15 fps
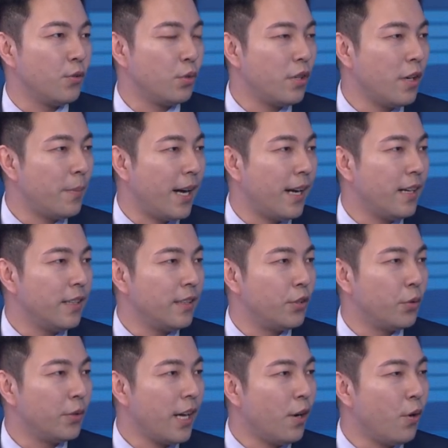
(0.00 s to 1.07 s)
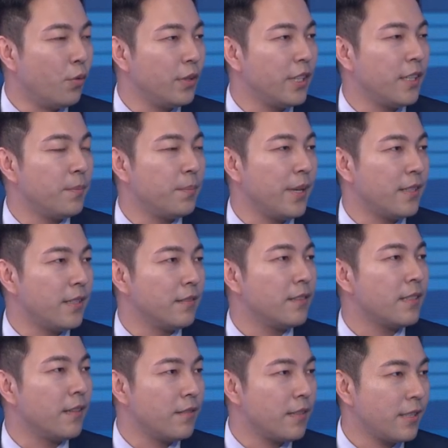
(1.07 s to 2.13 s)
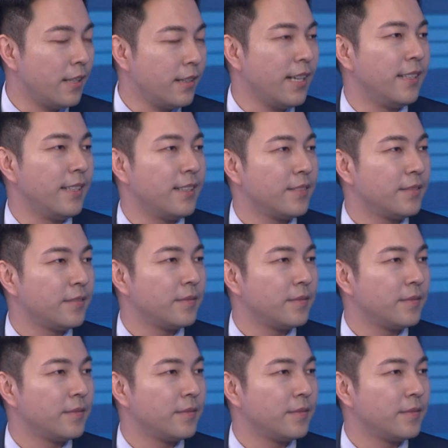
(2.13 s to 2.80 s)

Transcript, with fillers: 如何把流量红利变成城市的内力？